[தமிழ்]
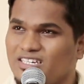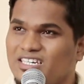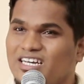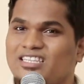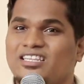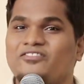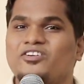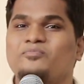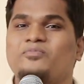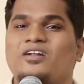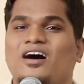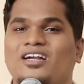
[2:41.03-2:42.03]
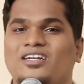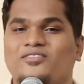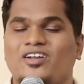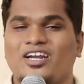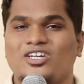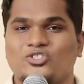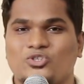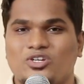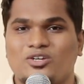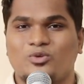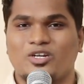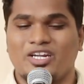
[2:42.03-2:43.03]
இறக்கத்தை ஆண்டு வரை என்று
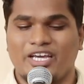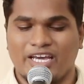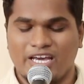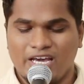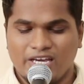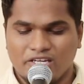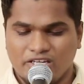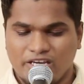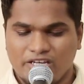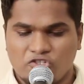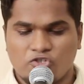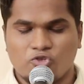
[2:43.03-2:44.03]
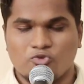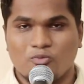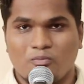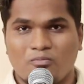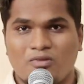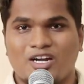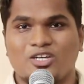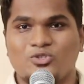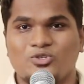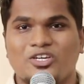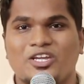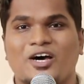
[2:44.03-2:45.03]
சொன்ன உடனே இயேசு
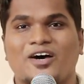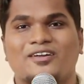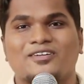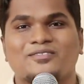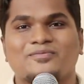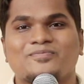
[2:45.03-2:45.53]
மனதுருகினார்